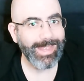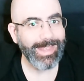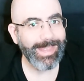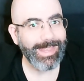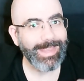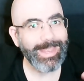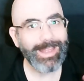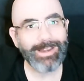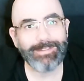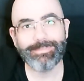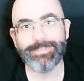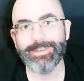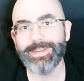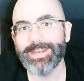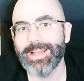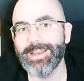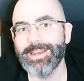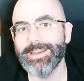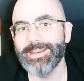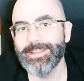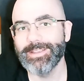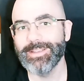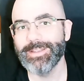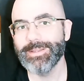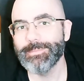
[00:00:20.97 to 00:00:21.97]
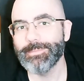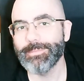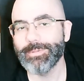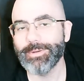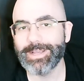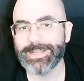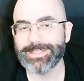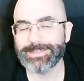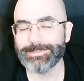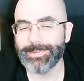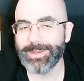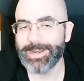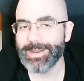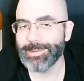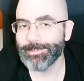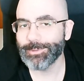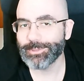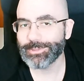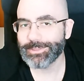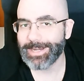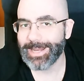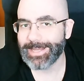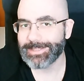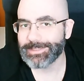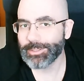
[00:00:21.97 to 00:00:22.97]
y al final pues
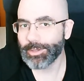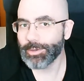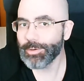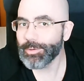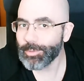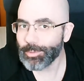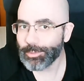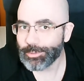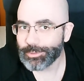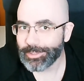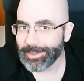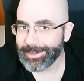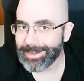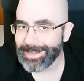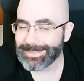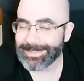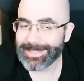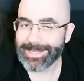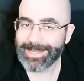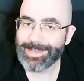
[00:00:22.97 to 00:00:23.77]
veremos las conclusiones